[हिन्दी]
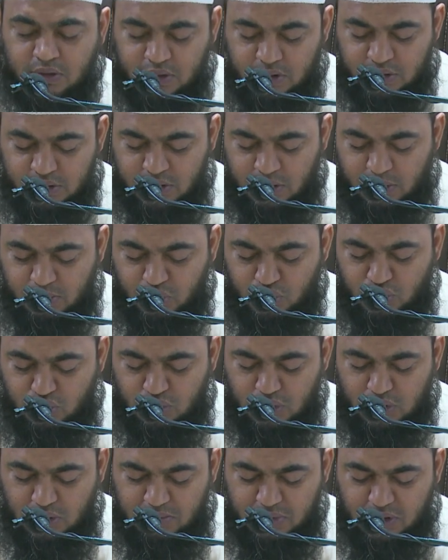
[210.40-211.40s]

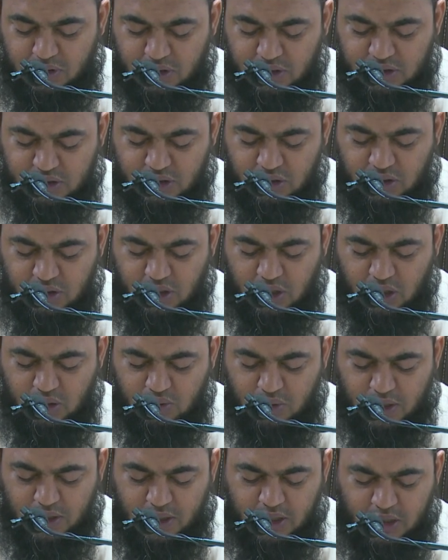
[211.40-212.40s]
समीतुलनबी सल्लल्लाहु
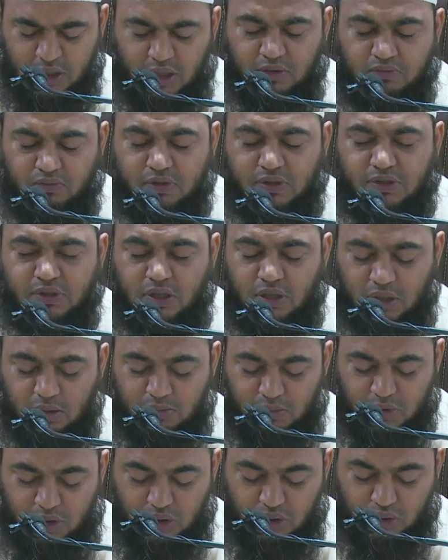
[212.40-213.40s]
अलैहि
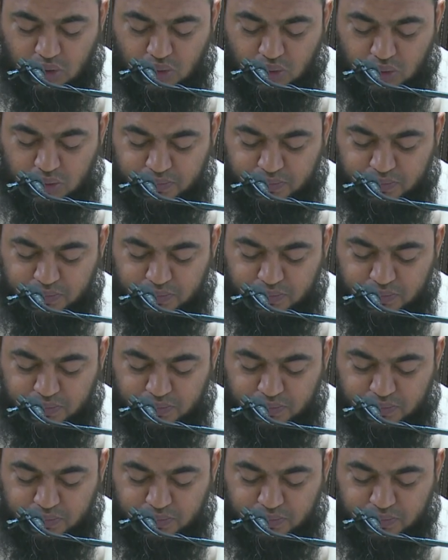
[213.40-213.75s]
वसल्लम यकूल